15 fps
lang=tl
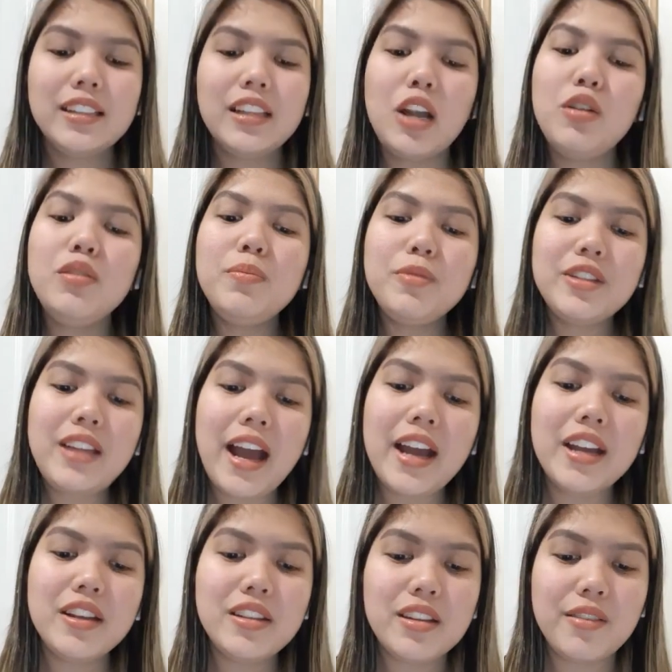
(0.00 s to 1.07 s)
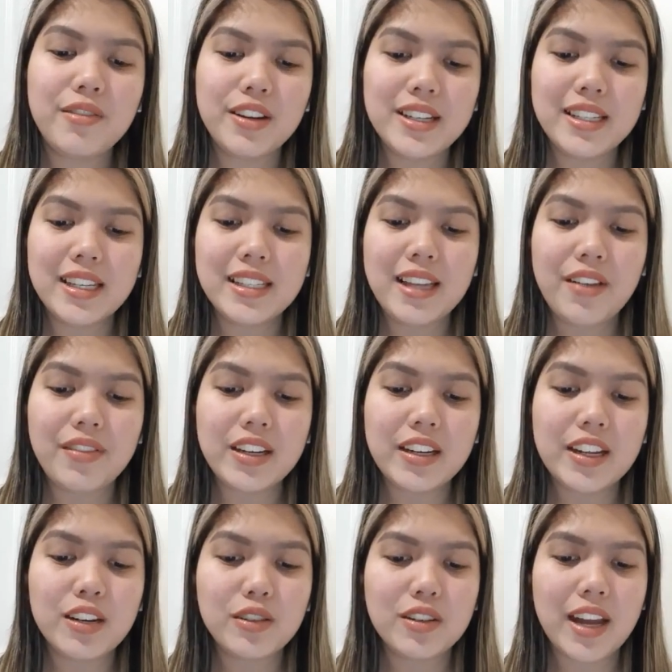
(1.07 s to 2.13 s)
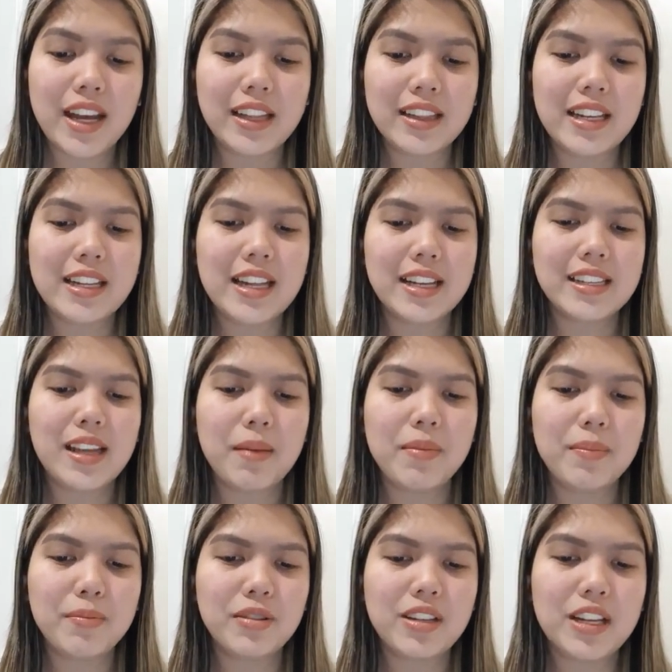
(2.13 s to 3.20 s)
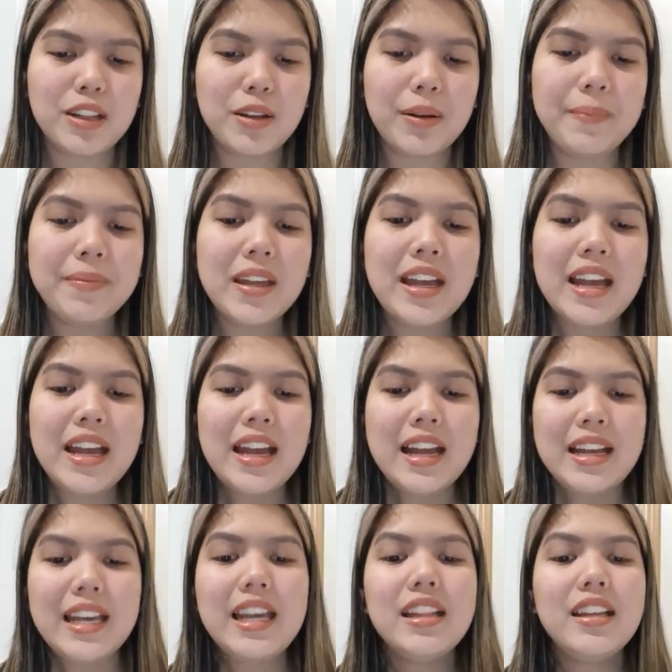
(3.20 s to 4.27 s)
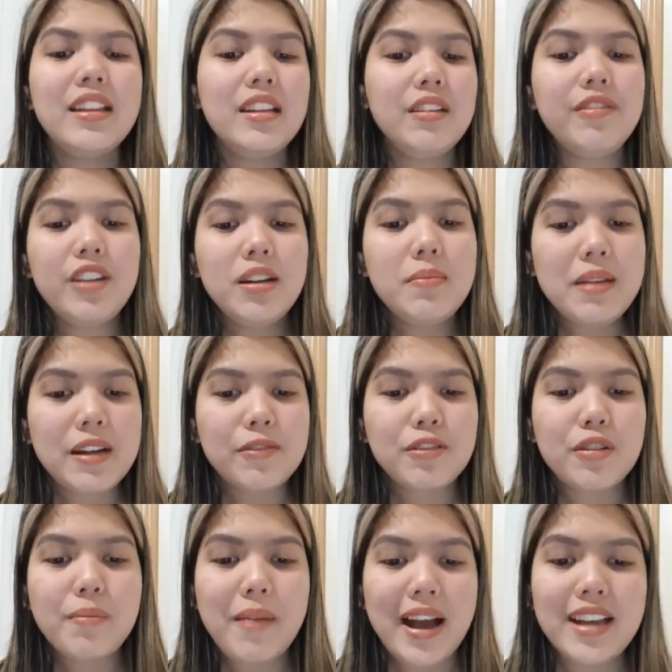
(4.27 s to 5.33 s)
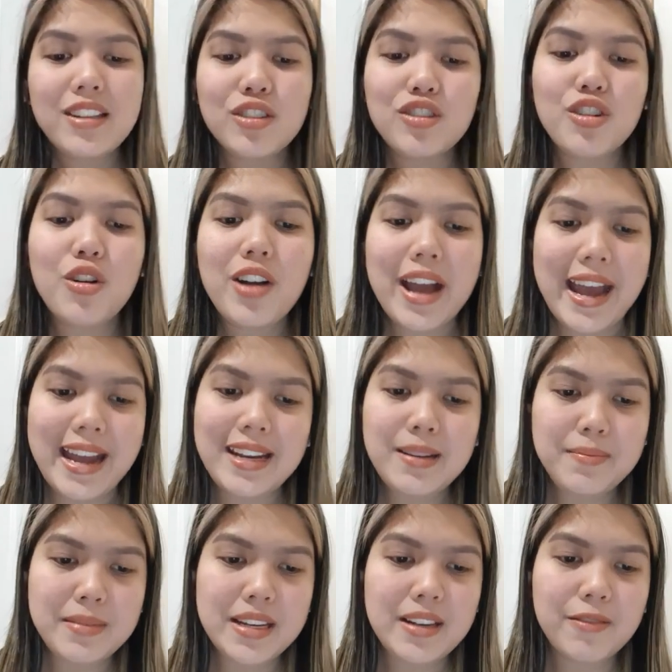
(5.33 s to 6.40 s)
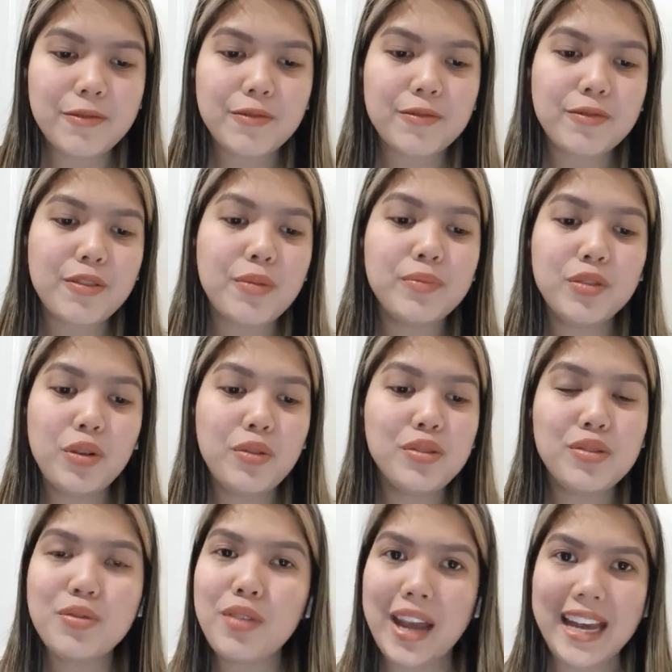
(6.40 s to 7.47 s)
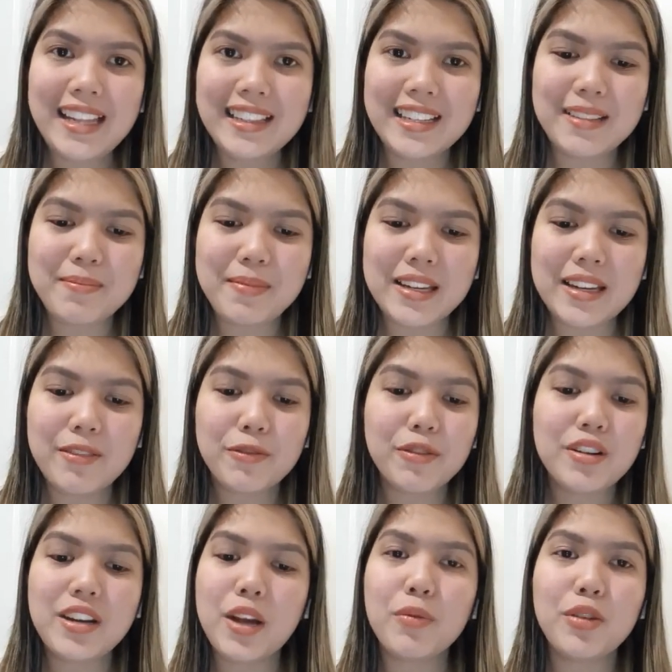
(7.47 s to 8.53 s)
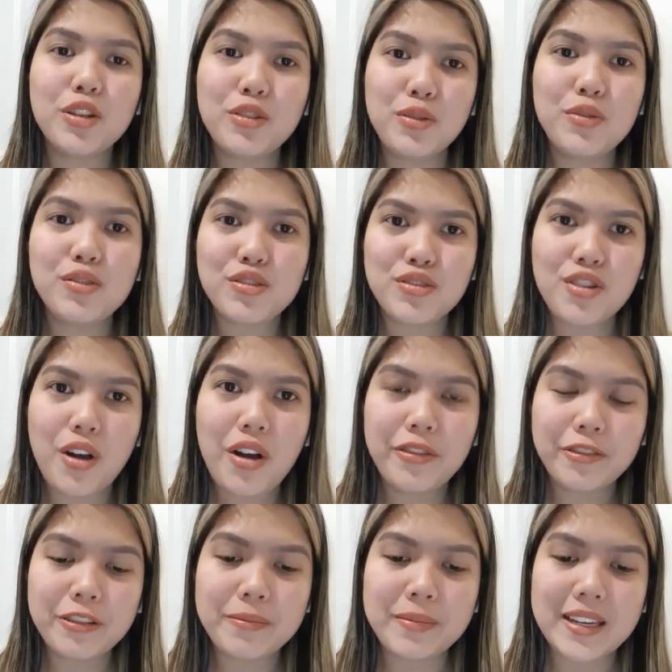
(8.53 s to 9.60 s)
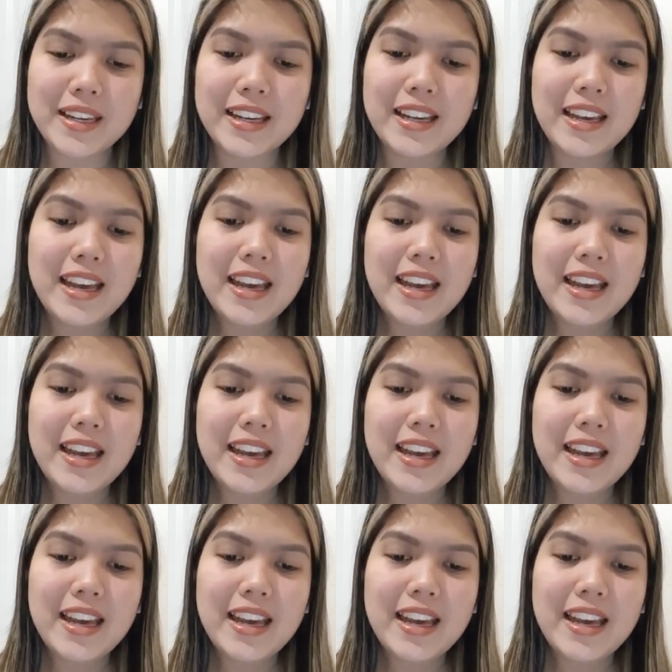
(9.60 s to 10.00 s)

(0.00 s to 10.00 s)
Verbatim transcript: Talon po tayo sa verses 17 to 19, ang sabi po dito, He delivered me from my strong enemy, from those who hated me, for they were too strong for me.